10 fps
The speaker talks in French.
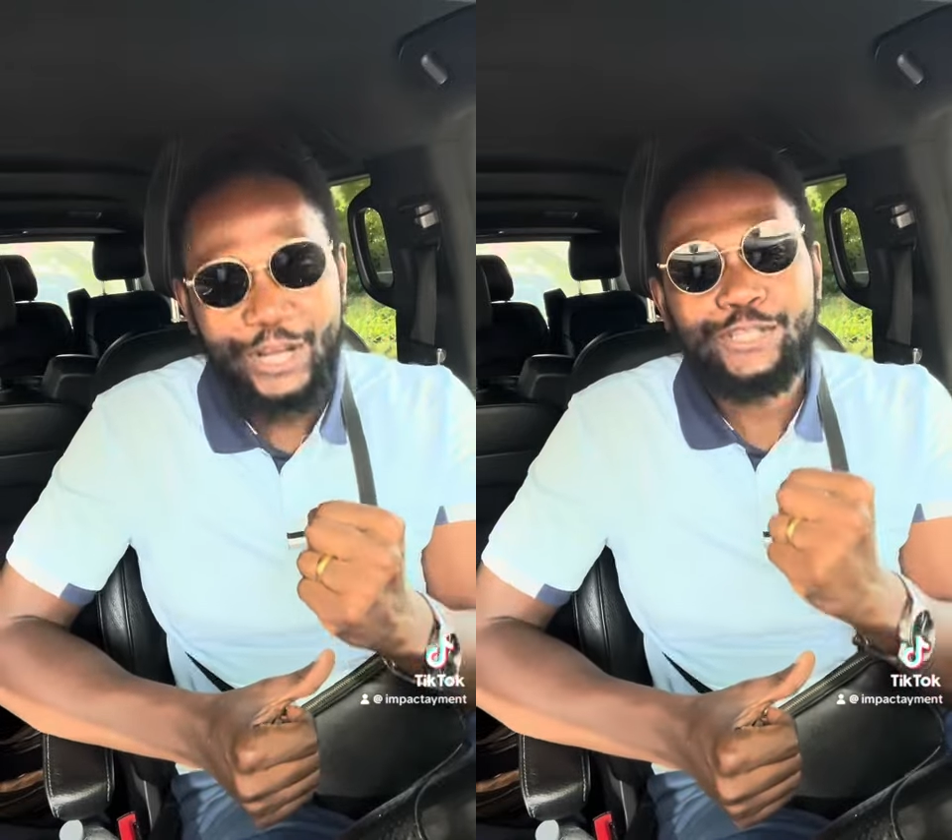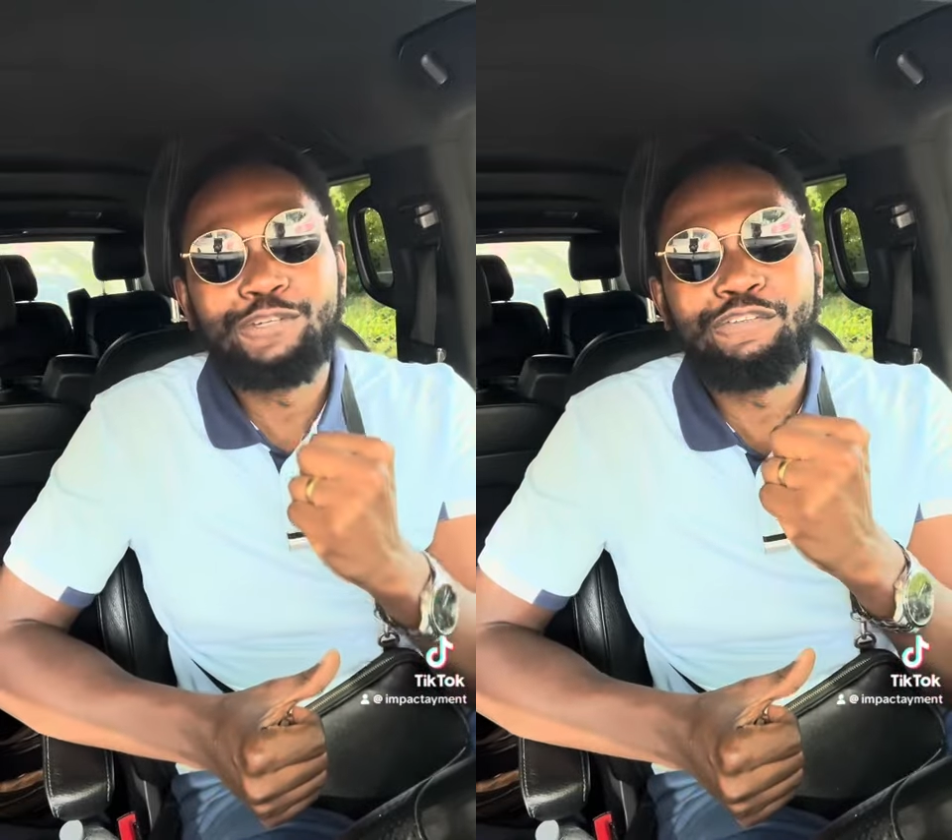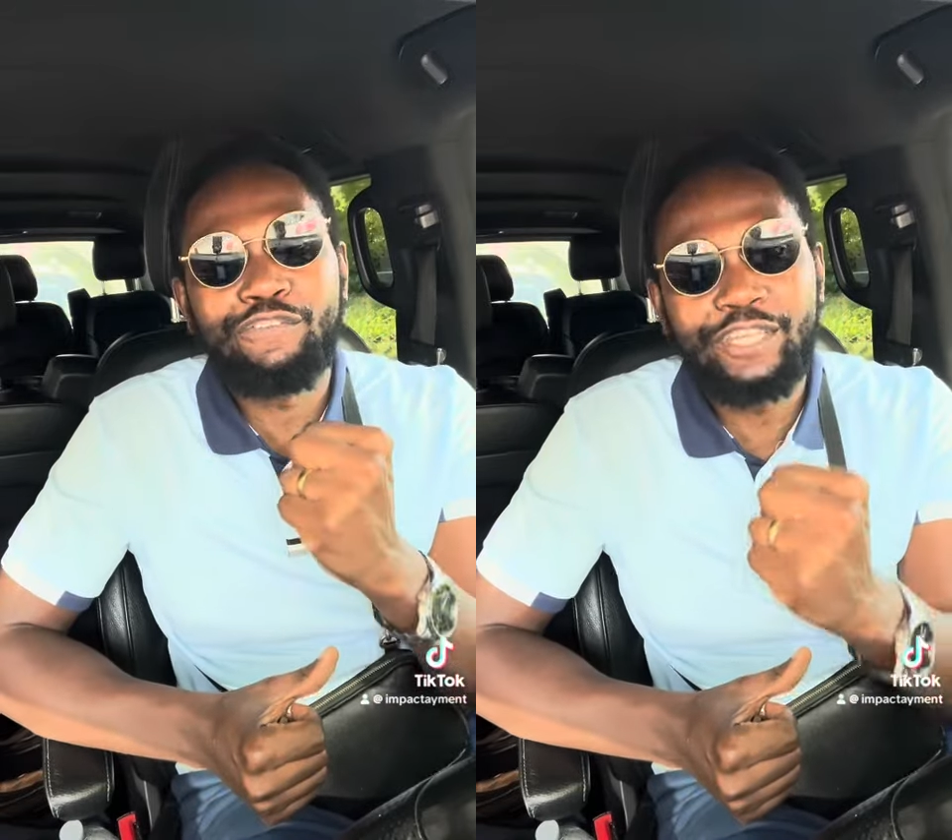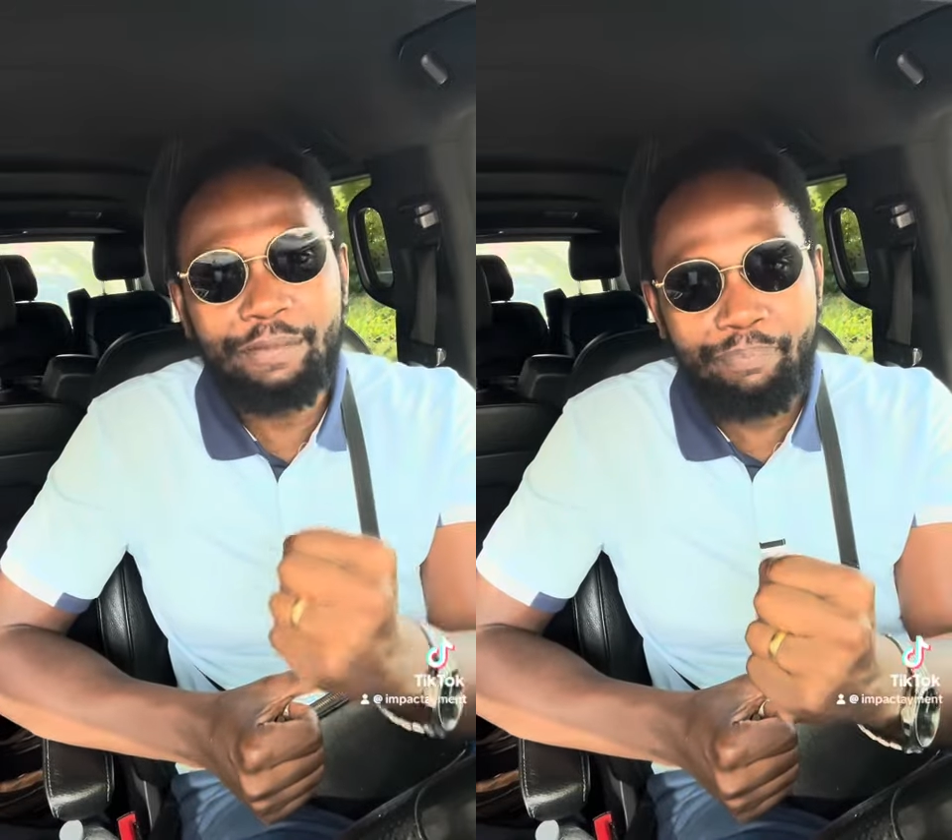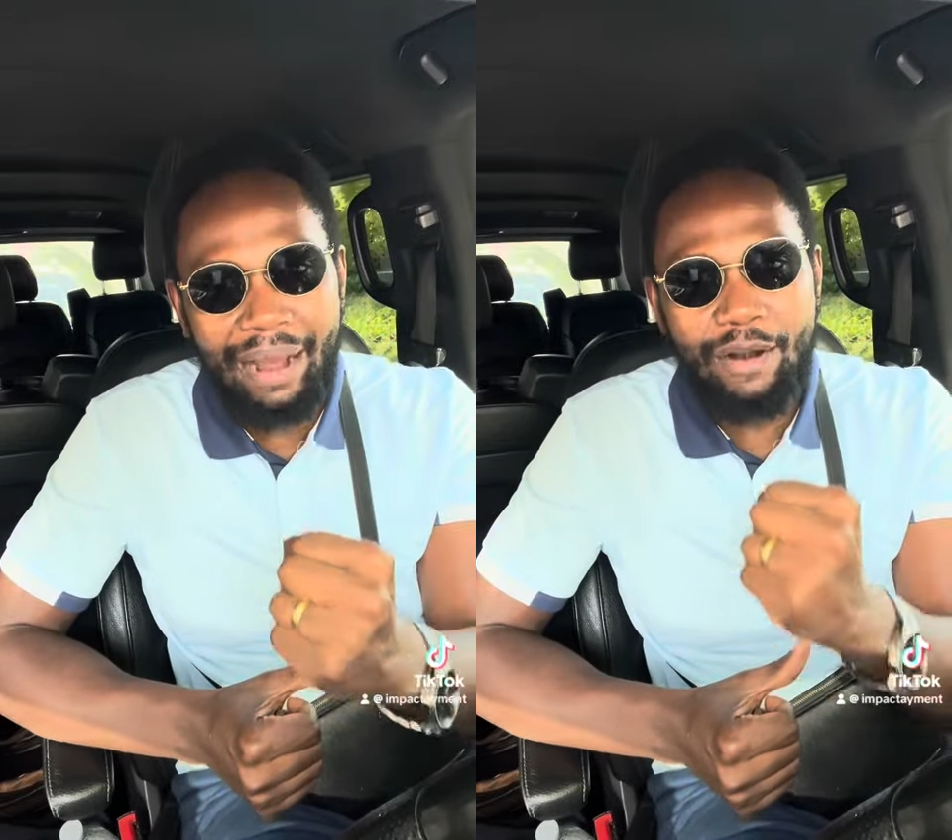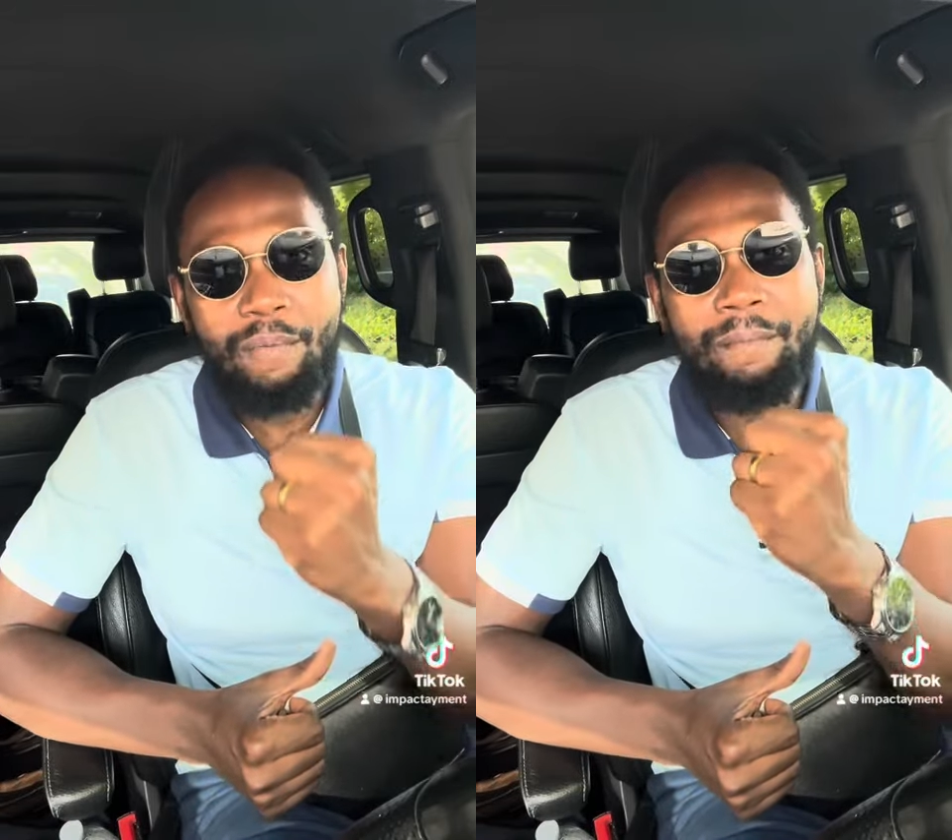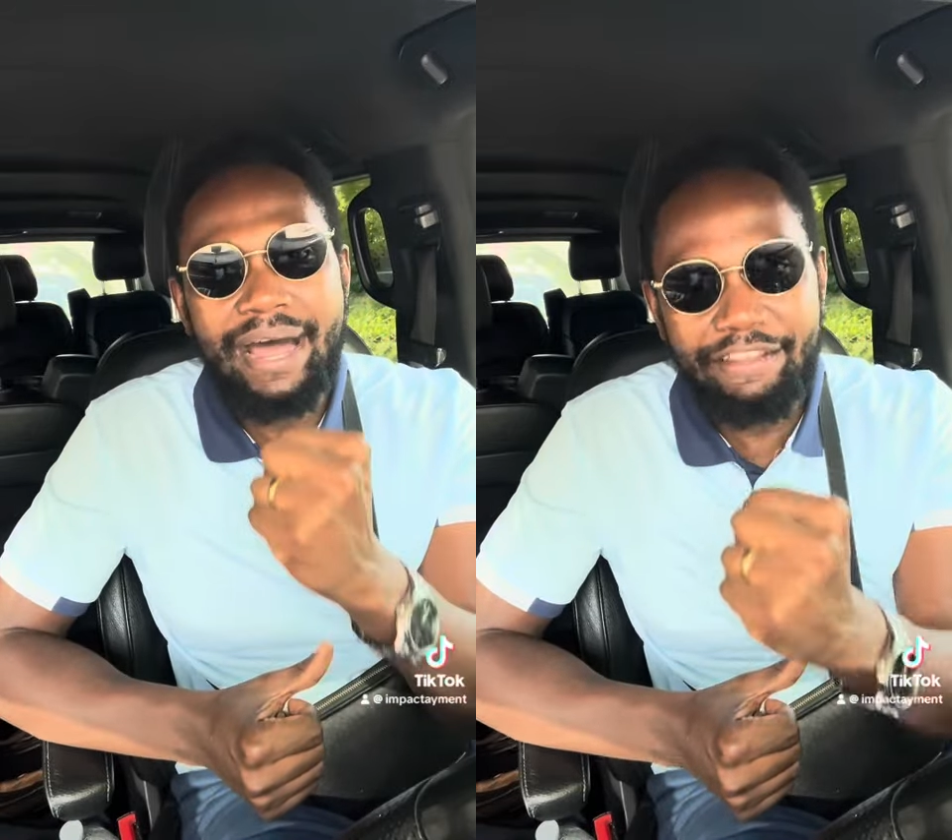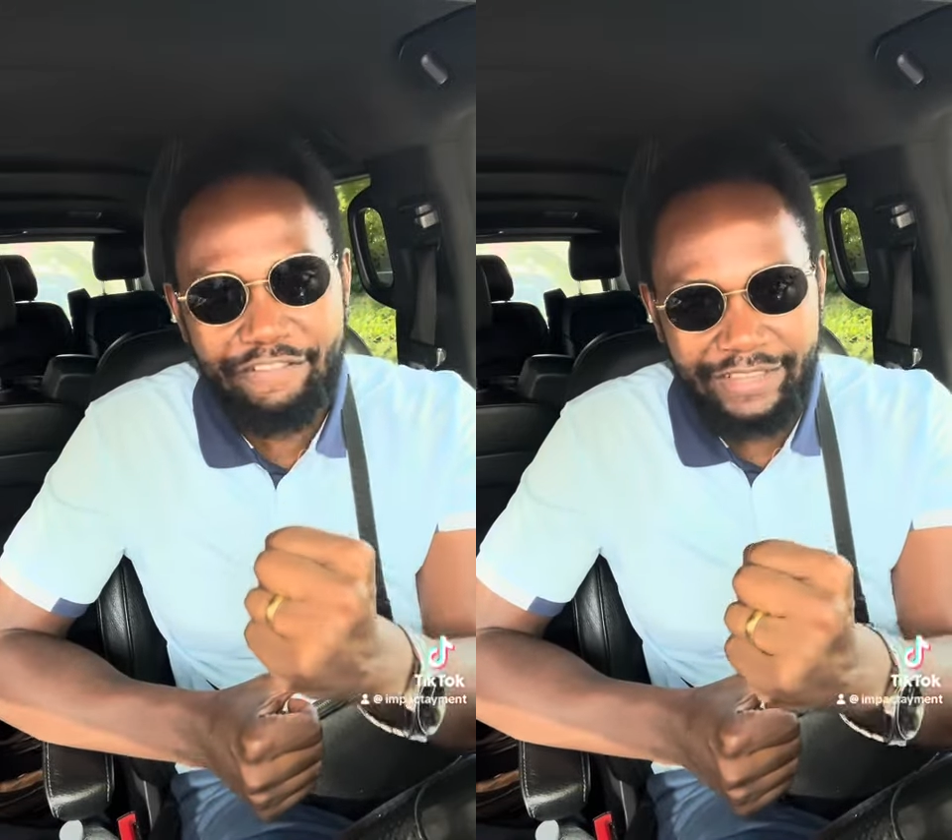tu finis par le
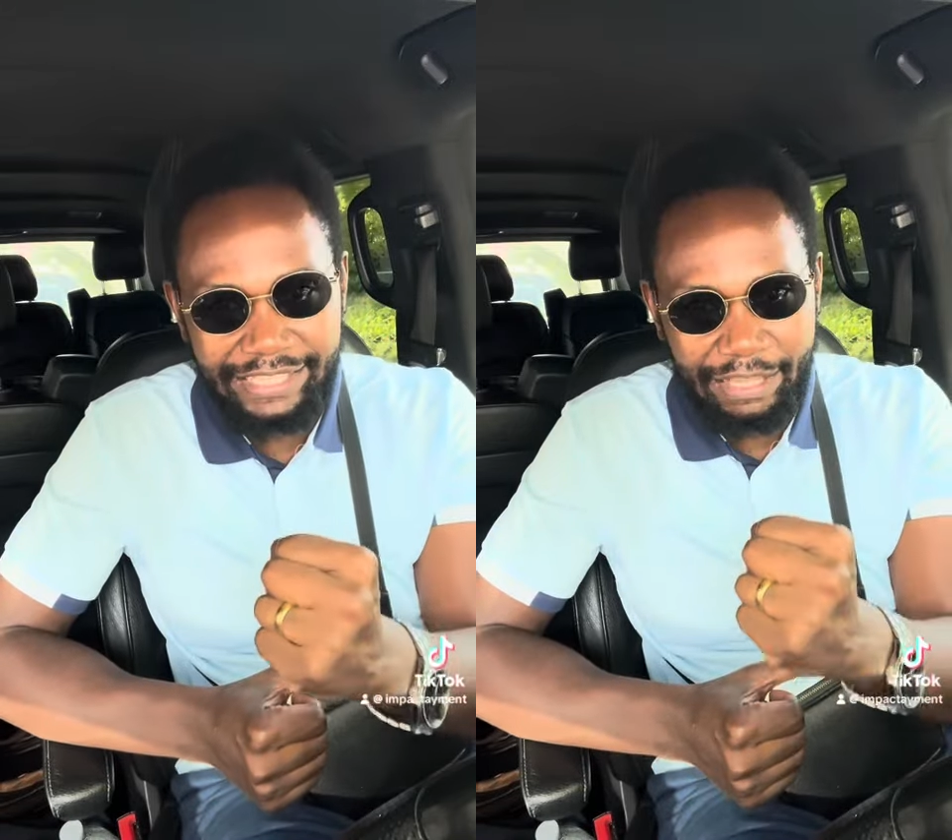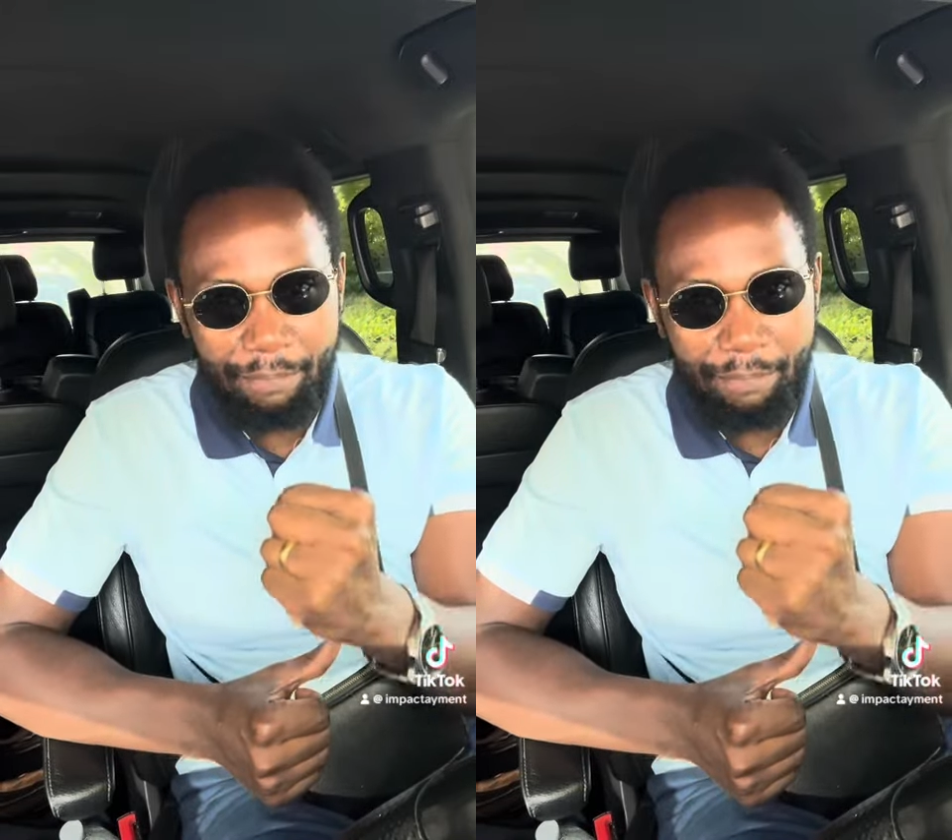manifester,